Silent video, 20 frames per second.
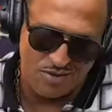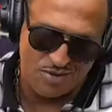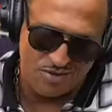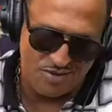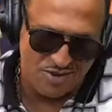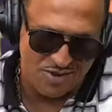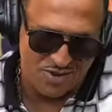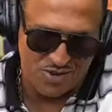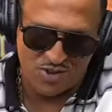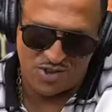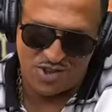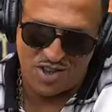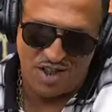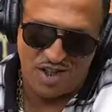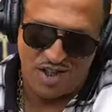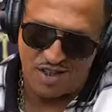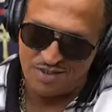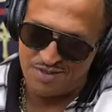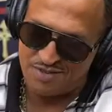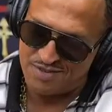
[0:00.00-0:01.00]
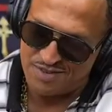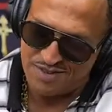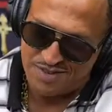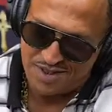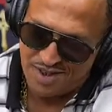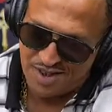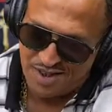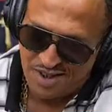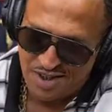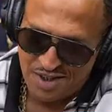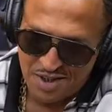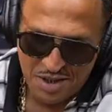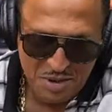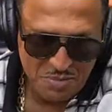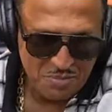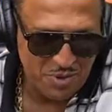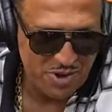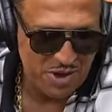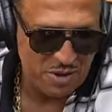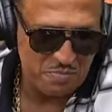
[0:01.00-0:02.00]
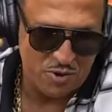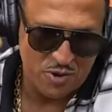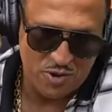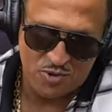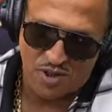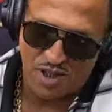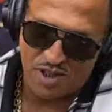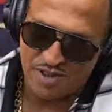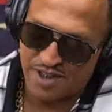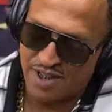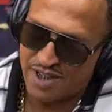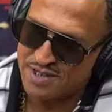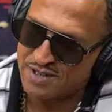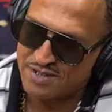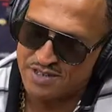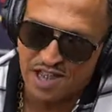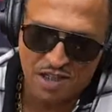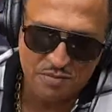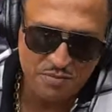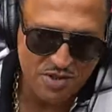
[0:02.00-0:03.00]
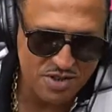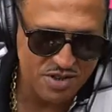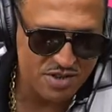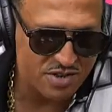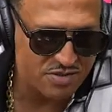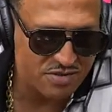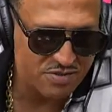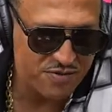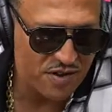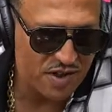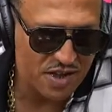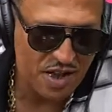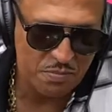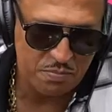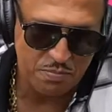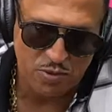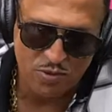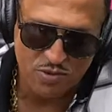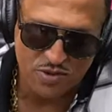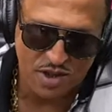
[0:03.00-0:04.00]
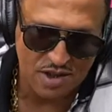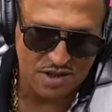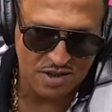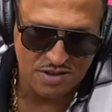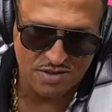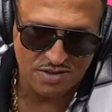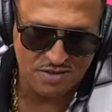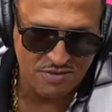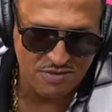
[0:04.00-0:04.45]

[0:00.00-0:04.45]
é louco, lisonjeado. Pô, depois de uma dessa, eu tava me sentindo filha da puta.